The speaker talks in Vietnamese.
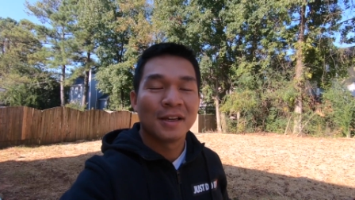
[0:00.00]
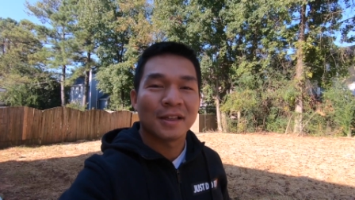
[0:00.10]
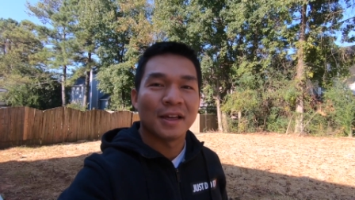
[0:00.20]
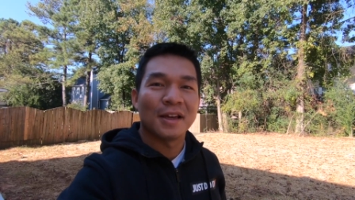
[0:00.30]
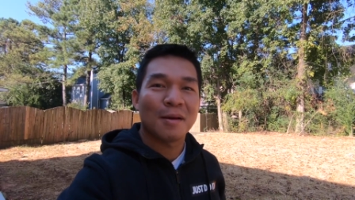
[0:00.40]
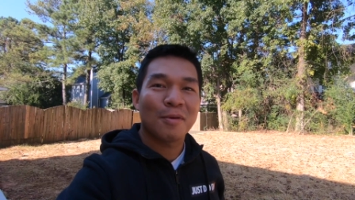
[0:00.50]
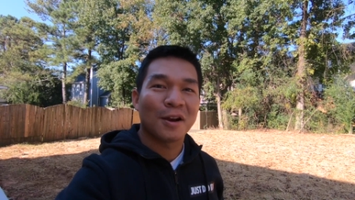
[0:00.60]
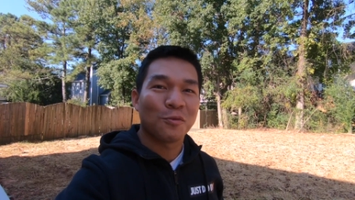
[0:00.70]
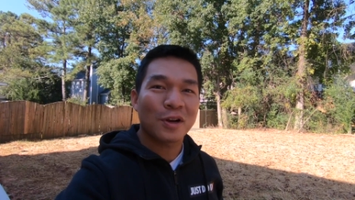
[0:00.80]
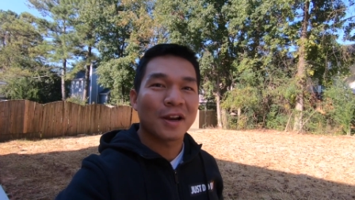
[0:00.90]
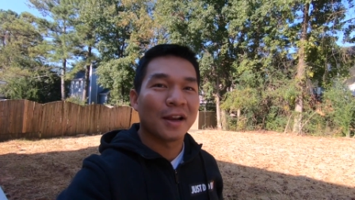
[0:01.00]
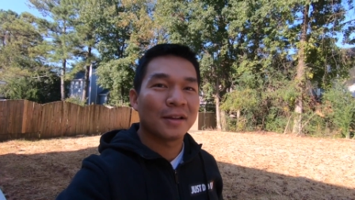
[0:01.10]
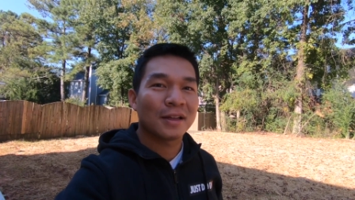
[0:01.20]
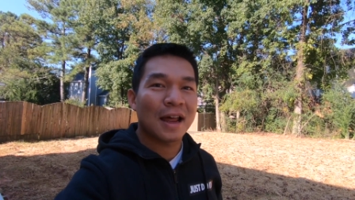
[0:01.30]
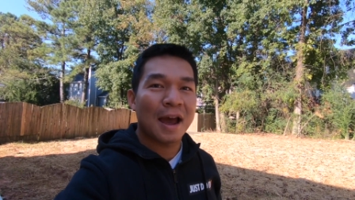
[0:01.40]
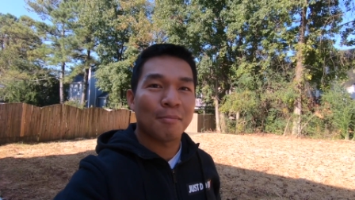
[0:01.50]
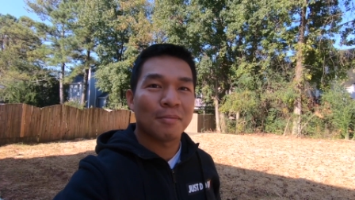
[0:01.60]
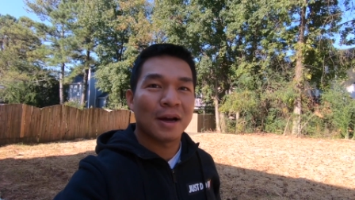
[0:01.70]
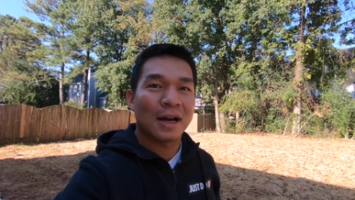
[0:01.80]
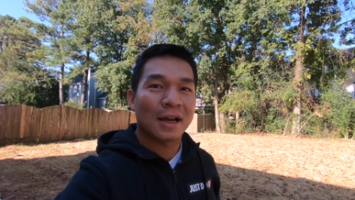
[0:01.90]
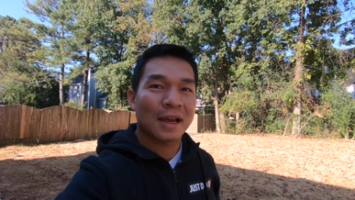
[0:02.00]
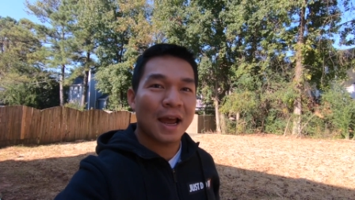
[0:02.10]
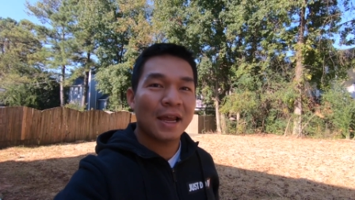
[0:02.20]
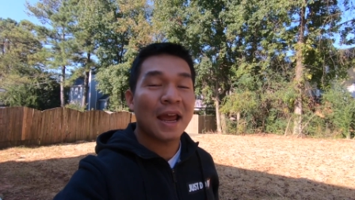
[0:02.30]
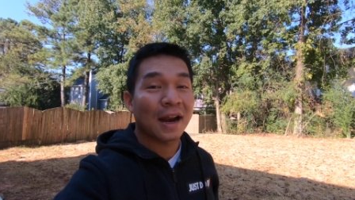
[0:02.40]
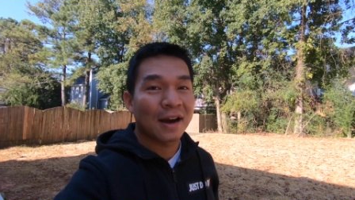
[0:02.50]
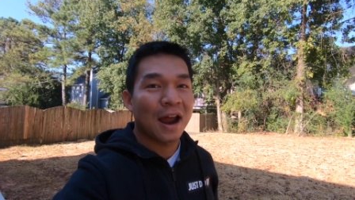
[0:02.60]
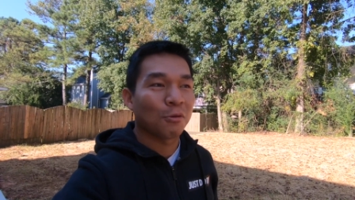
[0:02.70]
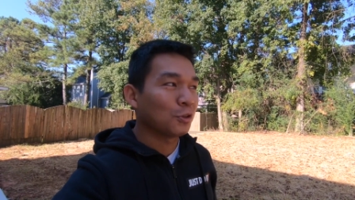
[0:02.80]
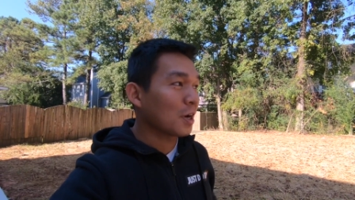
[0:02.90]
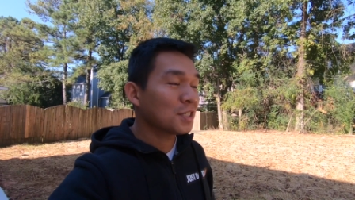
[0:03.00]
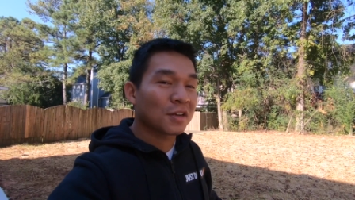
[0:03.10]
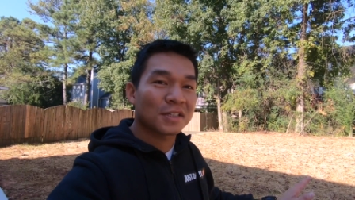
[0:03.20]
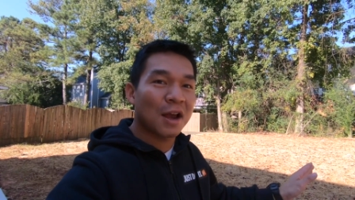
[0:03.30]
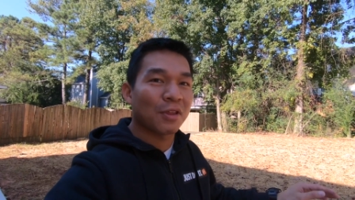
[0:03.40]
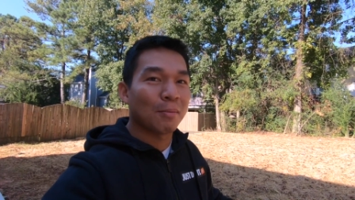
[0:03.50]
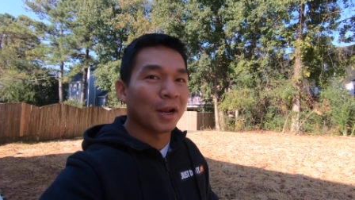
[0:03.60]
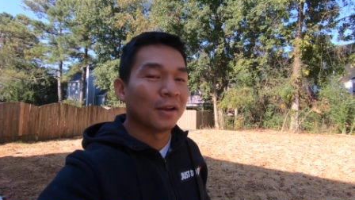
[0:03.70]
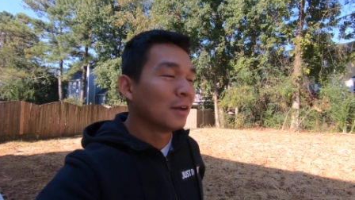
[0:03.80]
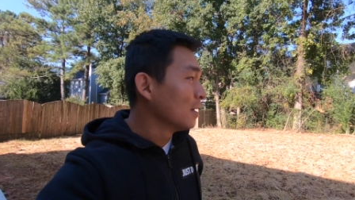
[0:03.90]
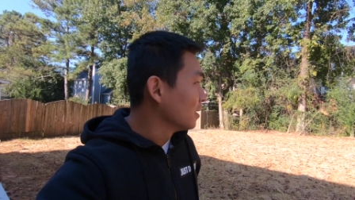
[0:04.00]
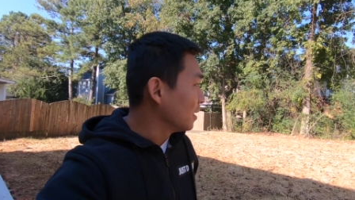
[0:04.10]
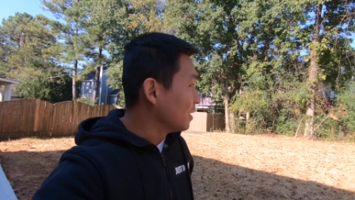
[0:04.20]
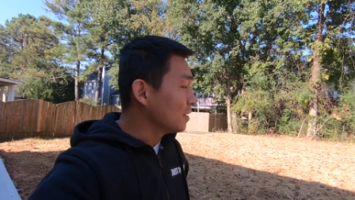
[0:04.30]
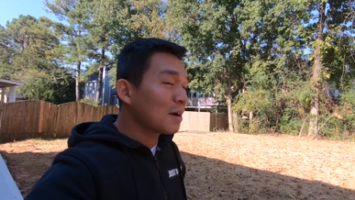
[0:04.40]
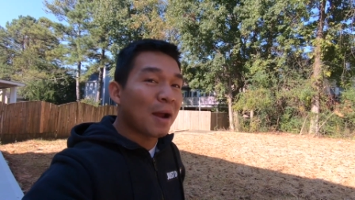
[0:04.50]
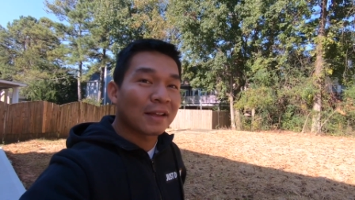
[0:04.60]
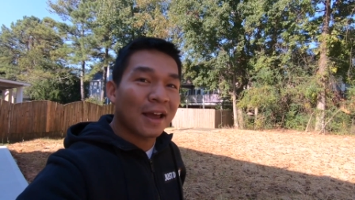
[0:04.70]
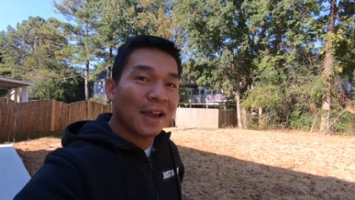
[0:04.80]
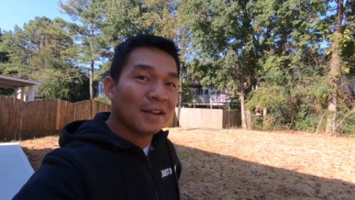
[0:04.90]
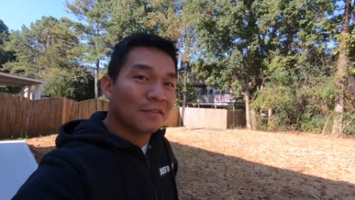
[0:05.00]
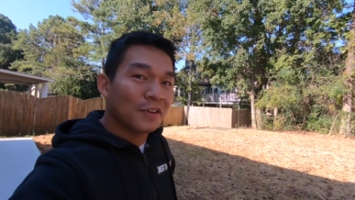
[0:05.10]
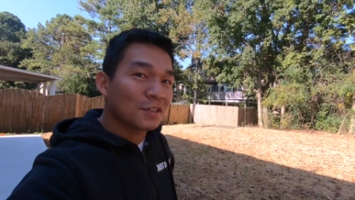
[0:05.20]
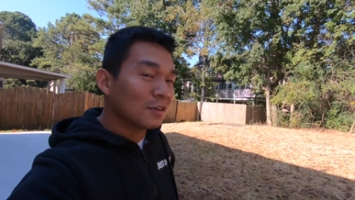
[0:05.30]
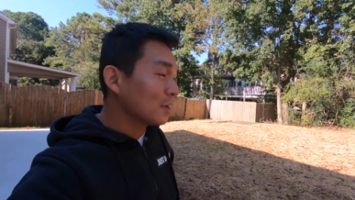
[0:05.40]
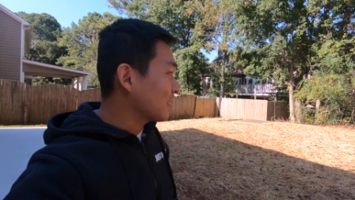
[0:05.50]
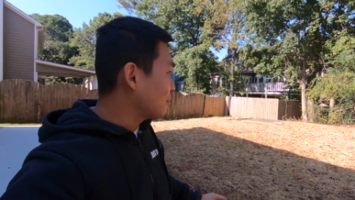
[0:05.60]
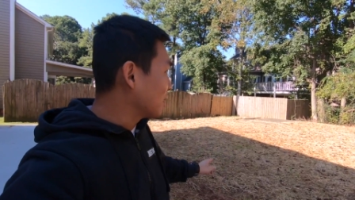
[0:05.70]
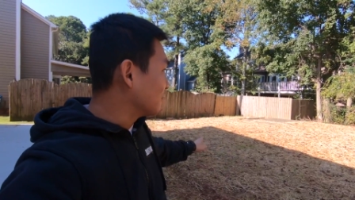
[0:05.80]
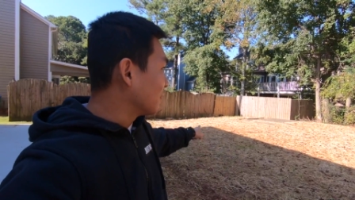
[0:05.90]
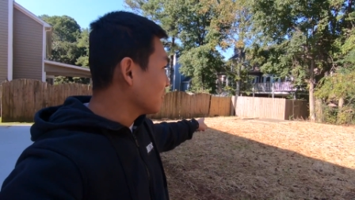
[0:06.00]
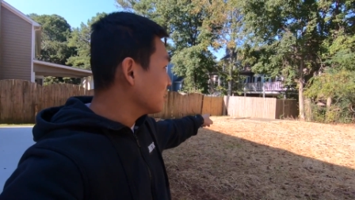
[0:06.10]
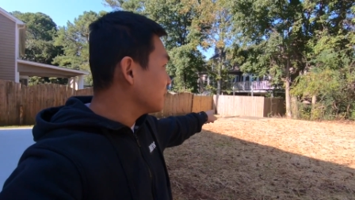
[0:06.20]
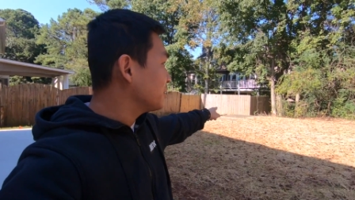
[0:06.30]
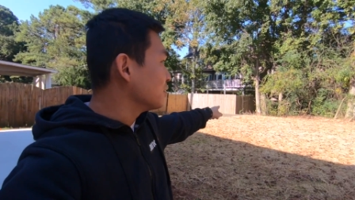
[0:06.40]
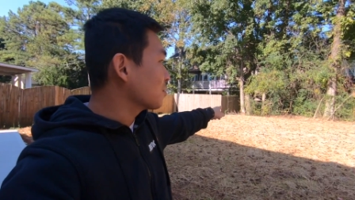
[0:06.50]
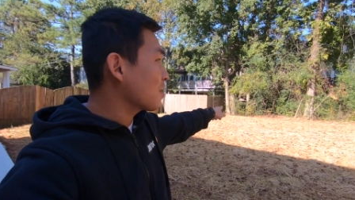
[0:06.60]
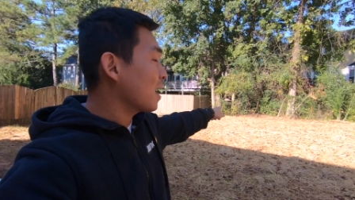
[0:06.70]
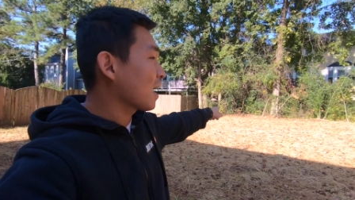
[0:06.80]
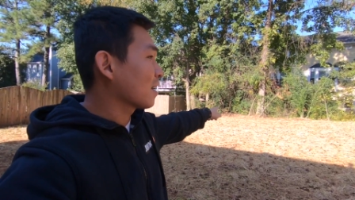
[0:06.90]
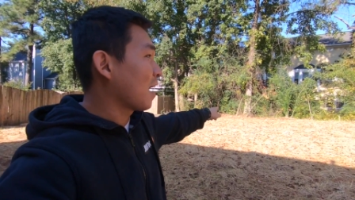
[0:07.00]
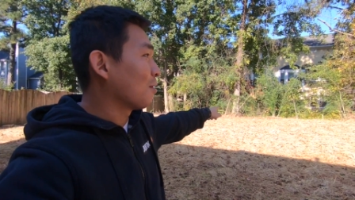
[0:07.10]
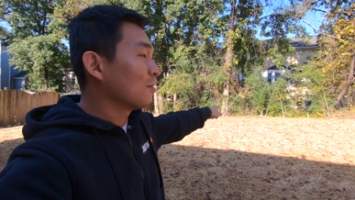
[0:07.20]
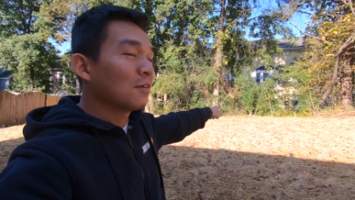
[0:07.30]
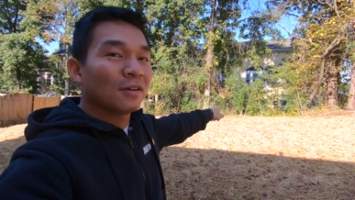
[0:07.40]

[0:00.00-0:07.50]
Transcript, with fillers: Thì Brand quyết định làm cái hàng rào cho cái sân sau nhà mình. Thì như các bạn thấy là phía sau lưng nhà mình vẫn chưa có cái hàng rào.